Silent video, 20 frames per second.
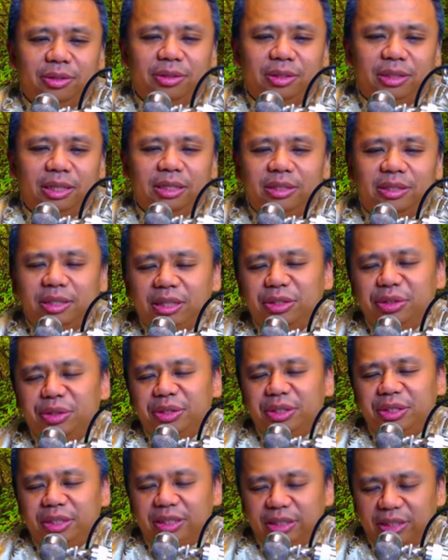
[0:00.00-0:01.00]
人生就
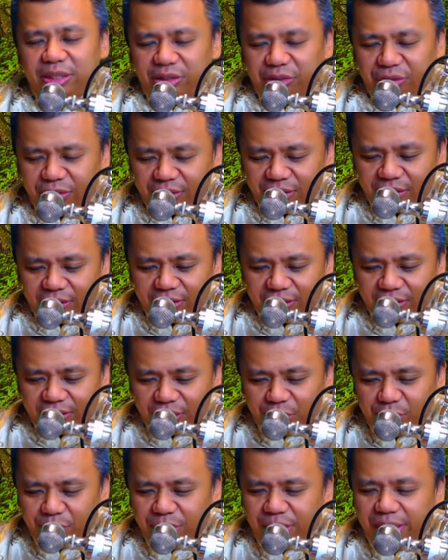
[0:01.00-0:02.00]
是就是
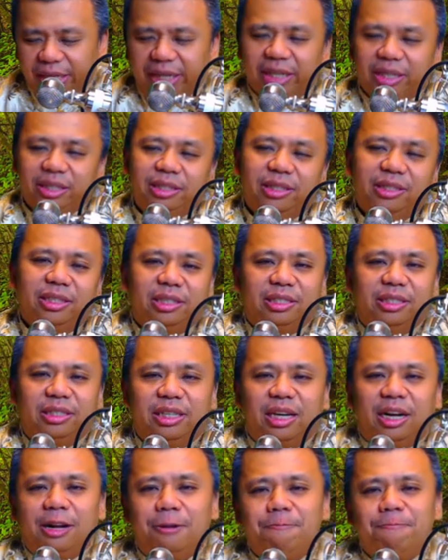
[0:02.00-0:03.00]
经过历练而成
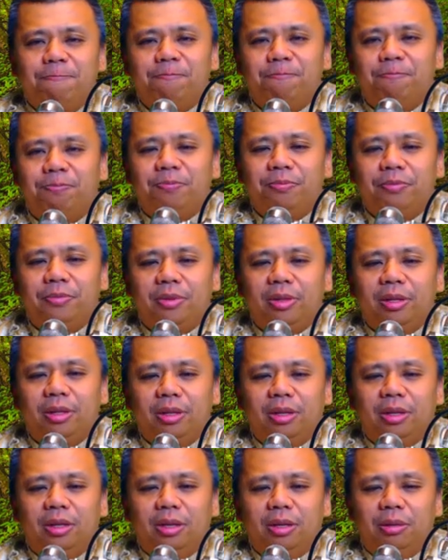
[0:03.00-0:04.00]
长。
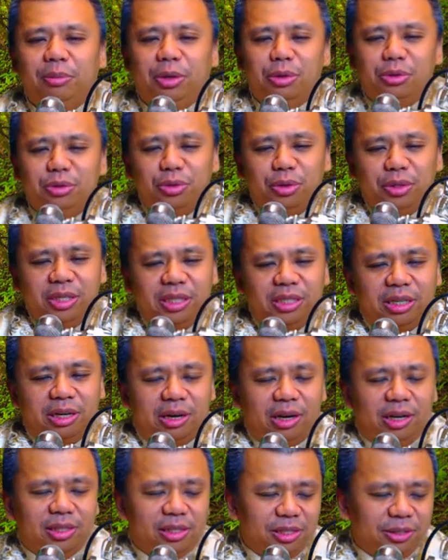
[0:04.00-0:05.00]
比如说像小
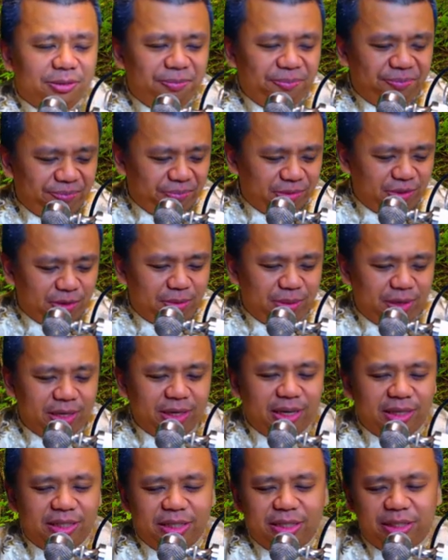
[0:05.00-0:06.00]
孩子，我们看
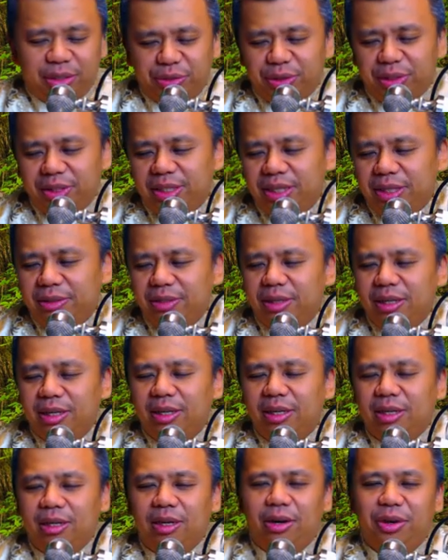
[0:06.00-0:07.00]
到一些小学生
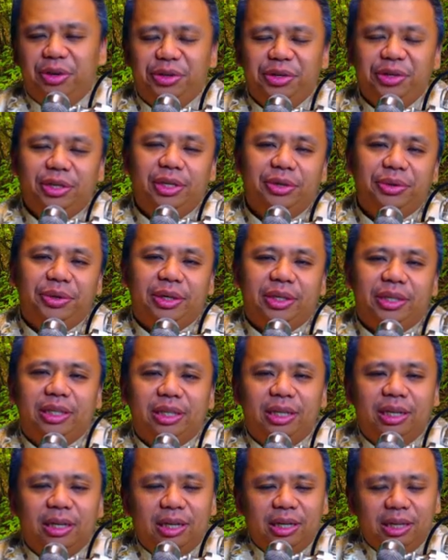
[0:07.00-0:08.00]
哦，幼儿园的，
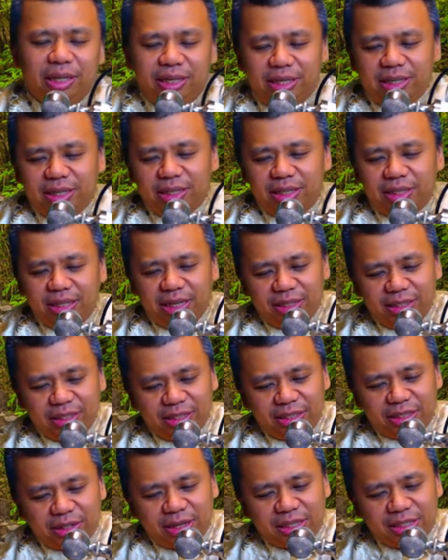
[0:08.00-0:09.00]
你可能他这个
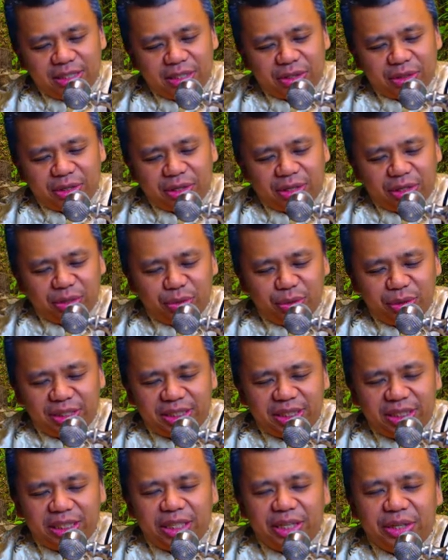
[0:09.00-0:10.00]
小男生手上一个最
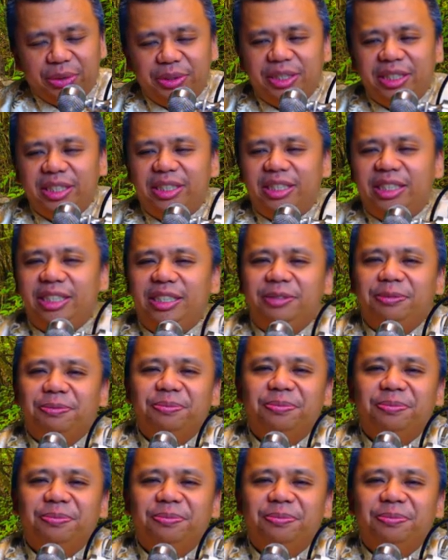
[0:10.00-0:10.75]
新的游戏机，